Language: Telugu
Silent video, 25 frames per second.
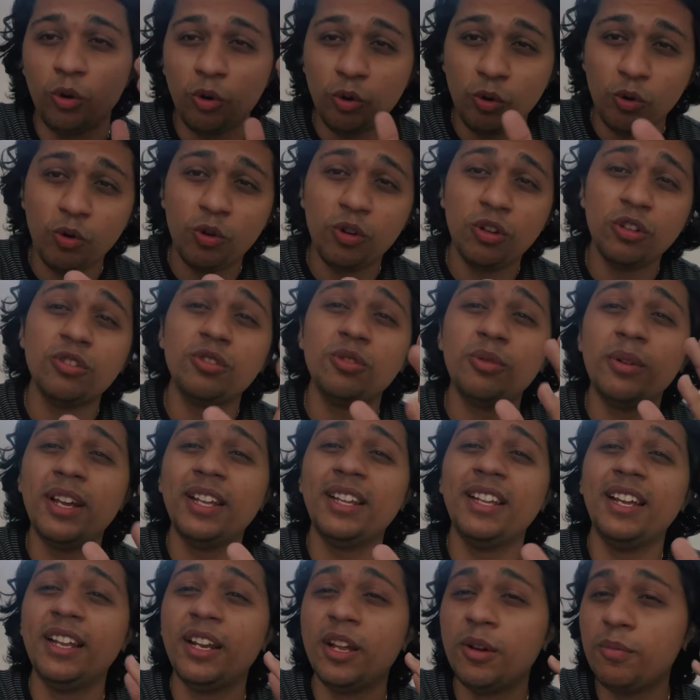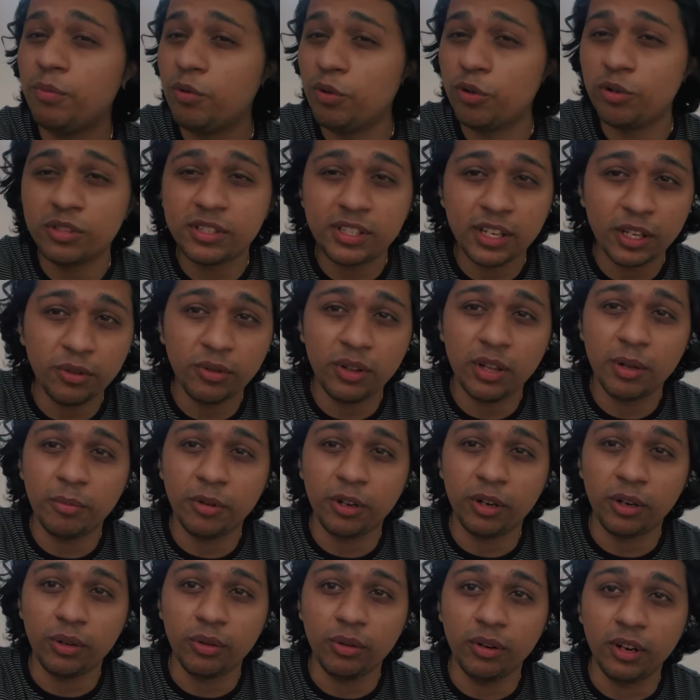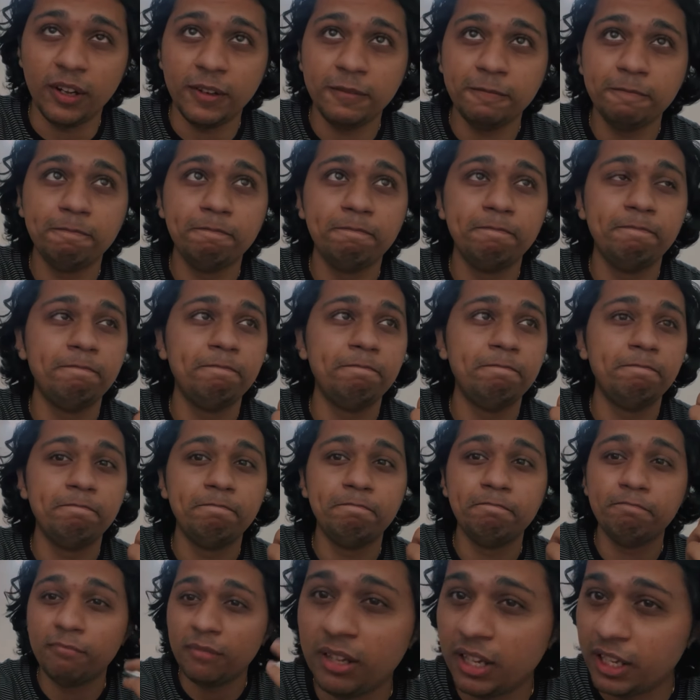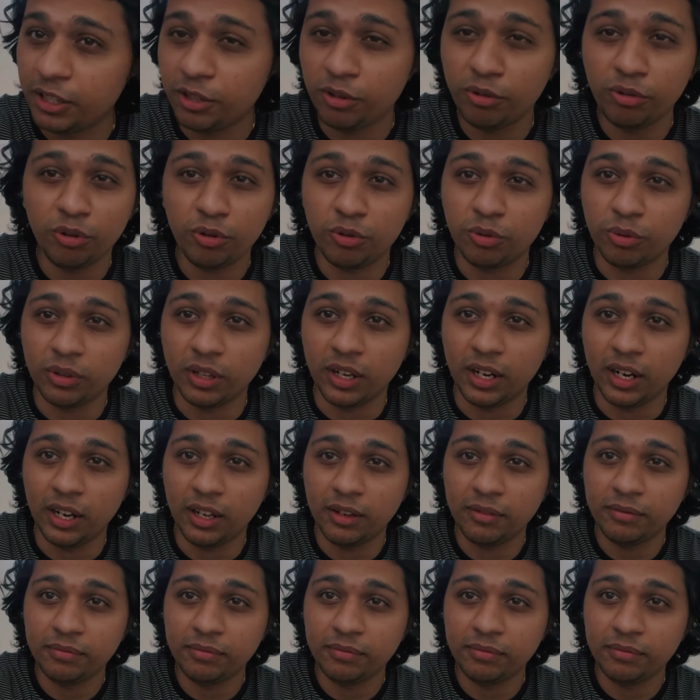రోజు ఏదైనా బుక్ చదువుదాం అనుకున్నా అది కూడా కుదరలా